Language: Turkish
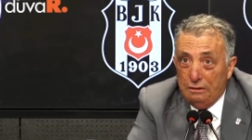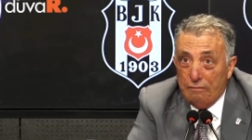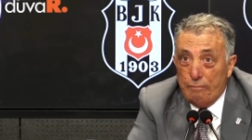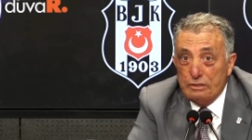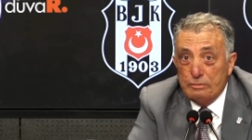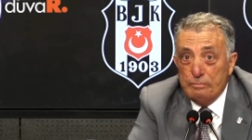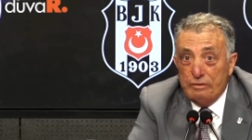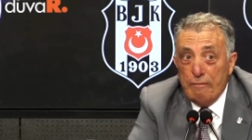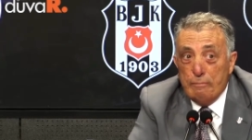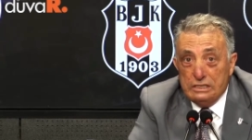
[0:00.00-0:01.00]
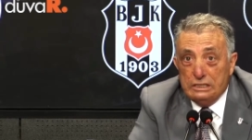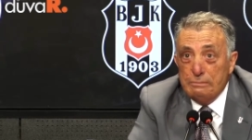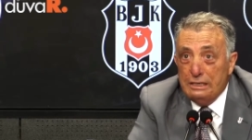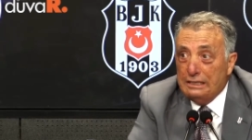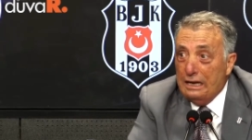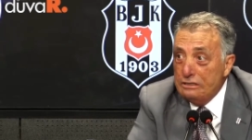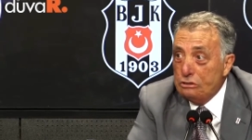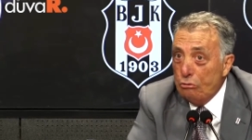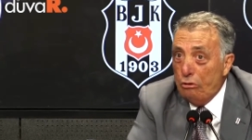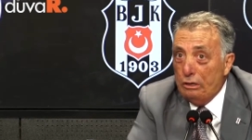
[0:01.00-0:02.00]
Biz, ve bizim de
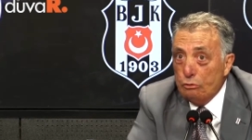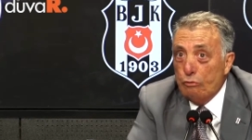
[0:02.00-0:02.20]
kendisine olan